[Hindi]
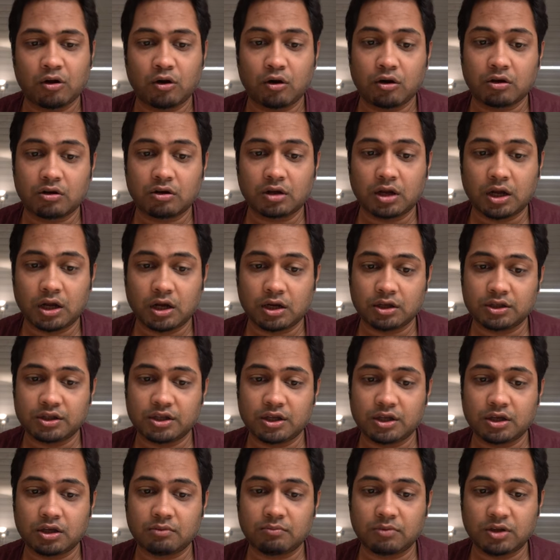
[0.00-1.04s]
और हाँ
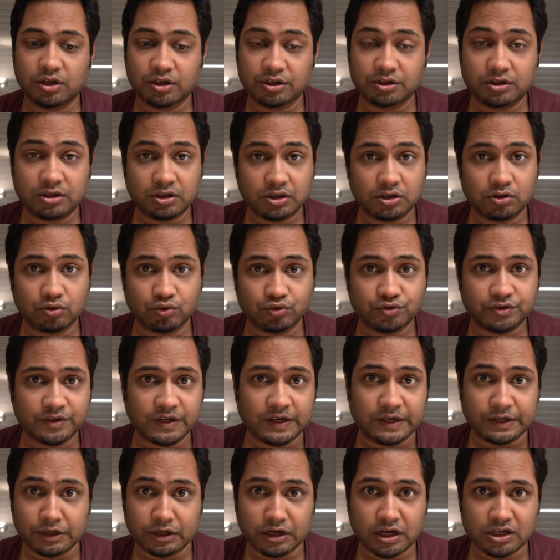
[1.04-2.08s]
ये मेरी थी दूसरी
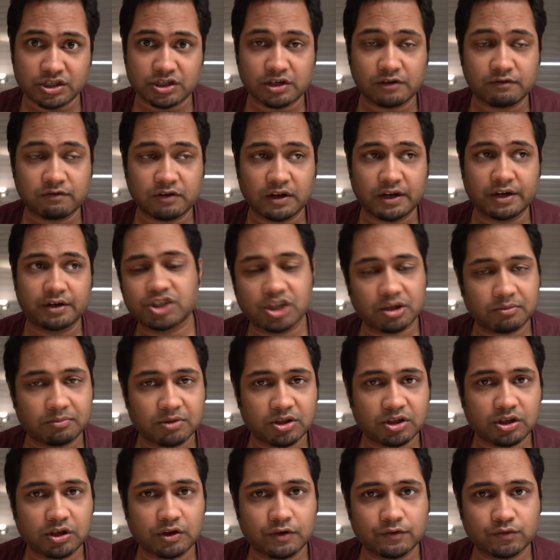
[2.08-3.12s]
इंटरनेशनल फ़्लाइट में
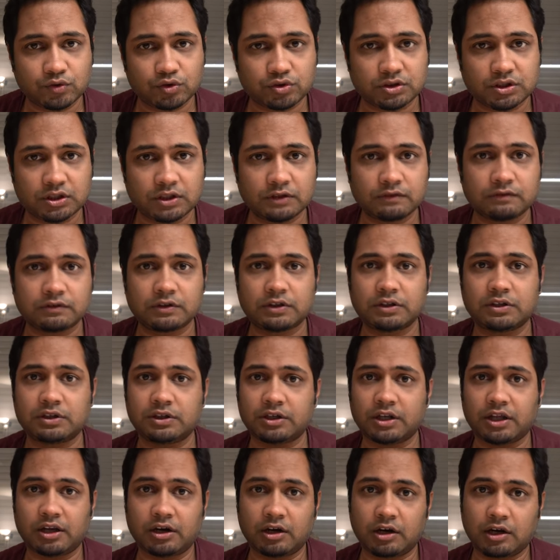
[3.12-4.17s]
थी से फिर
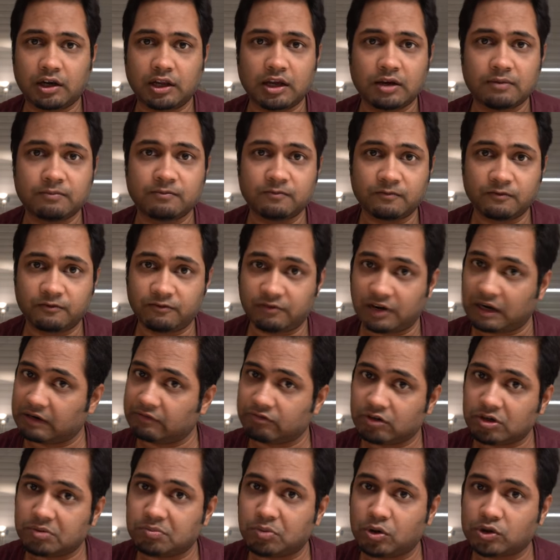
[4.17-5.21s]
डायरेक्टली हम
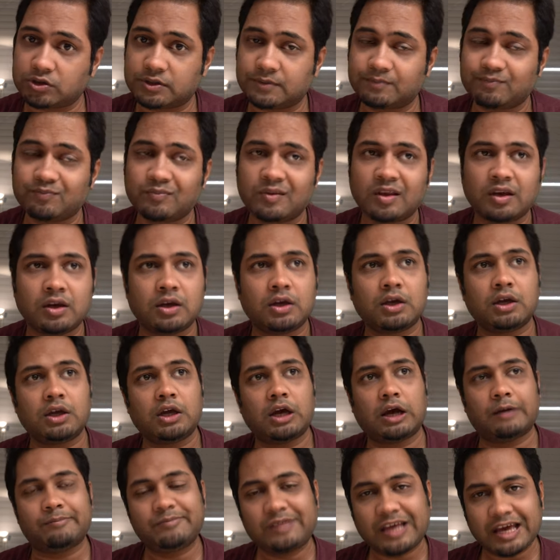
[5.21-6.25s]
फ्रैंकफर्ट पहुँचे
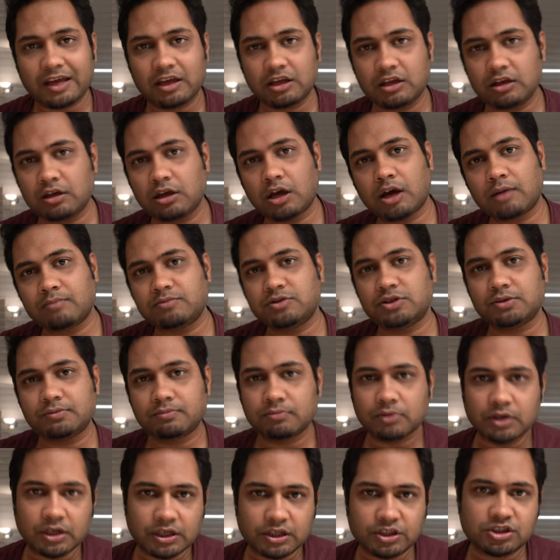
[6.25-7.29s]
अब क्या है कि आप
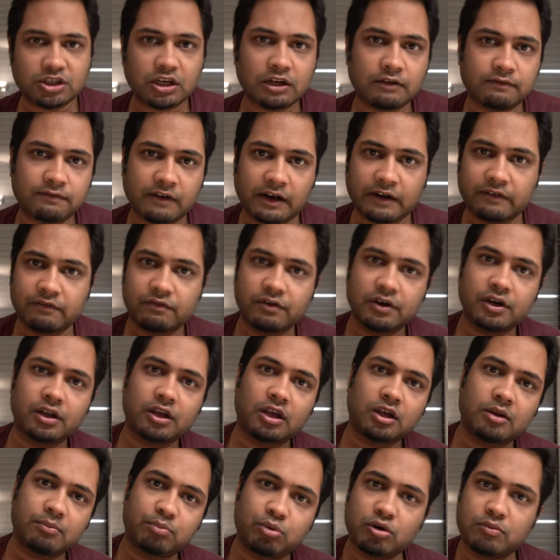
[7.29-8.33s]
जब इनिशियली फ्रैंकफर्ट
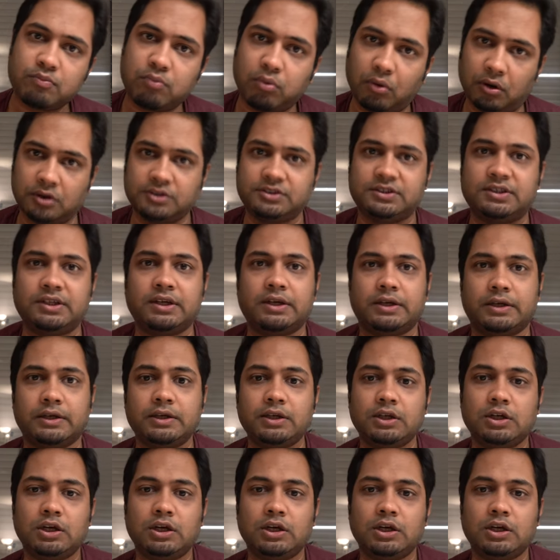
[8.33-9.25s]
एयरपोर्ट पहुँचते हैं